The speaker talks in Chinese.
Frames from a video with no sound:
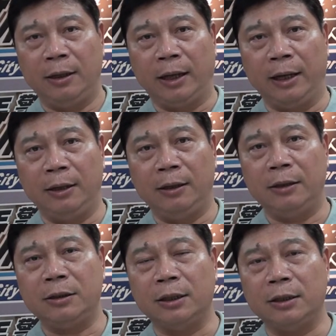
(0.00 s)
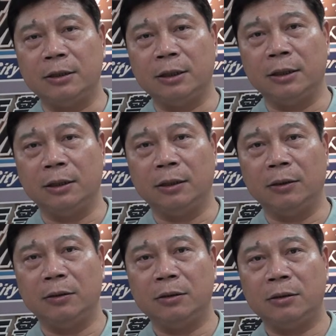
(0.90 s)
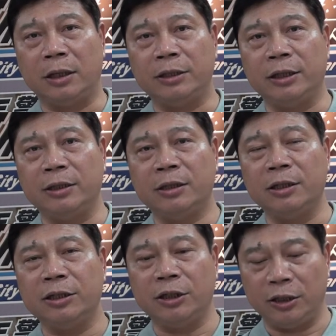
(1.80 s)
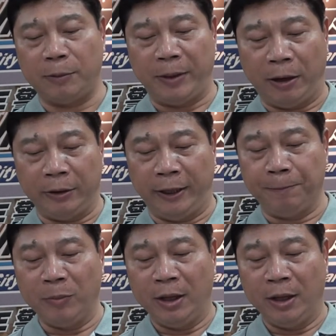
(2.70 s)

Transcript: 来这个这个展现各式的这个表演。